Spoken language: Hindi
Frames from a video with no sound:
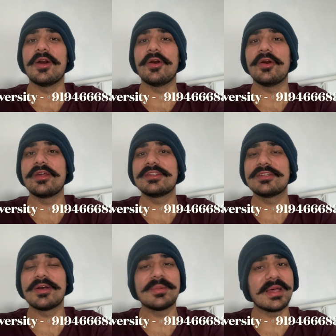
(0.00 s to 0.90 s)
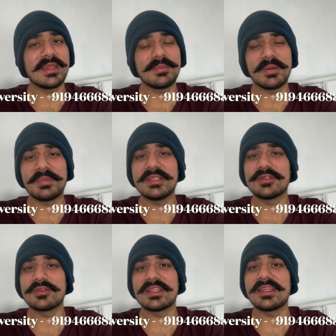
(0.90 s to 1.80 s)
और जो हमारे पपीज़
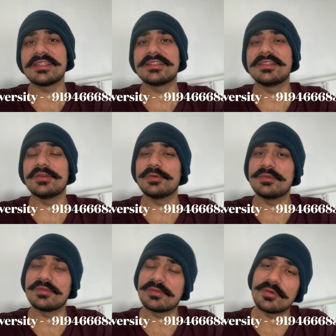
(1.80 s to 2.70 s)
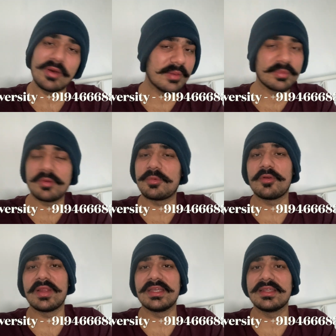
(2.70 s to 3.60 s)
होते हैं उनको आपको
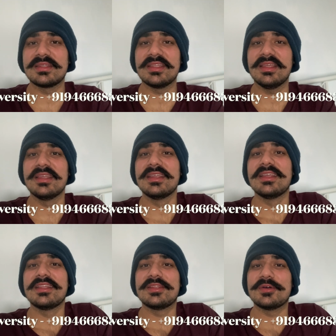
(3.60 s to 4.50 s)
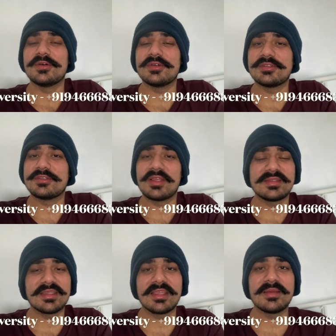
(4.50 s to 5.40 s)
प्रोवाइड करते हैं तो
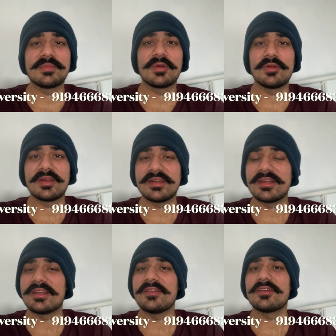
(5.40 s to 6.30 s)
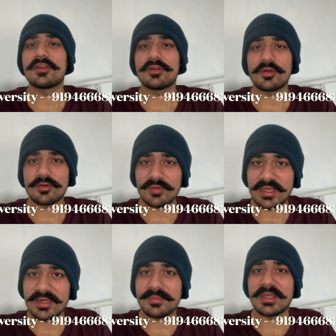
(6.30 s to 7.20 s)
जैसे कि हम गोल्डन रिट्रीवर और
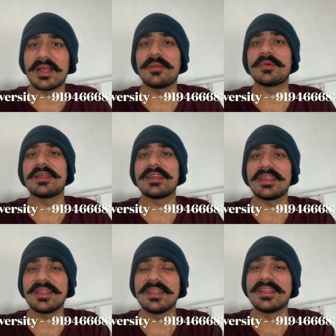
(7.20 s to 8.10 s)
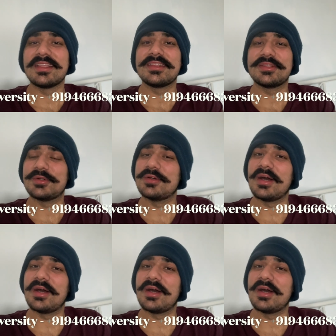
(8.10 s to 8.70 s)
रोटवाइलर में काम कर रहे हैं तो